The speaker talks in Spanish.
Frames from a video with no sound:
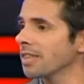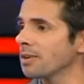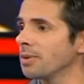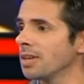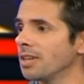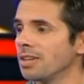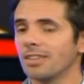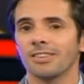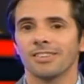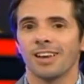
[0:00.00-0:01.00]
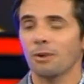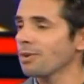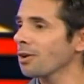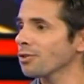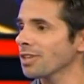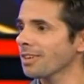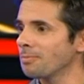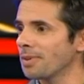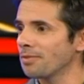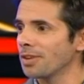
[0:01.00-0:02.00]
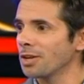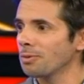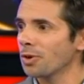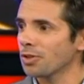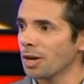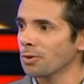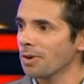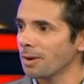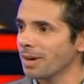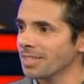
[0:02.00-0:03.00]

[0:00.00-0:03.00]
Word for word: del Este vi algunas cosas que preferí no mostrar nunca.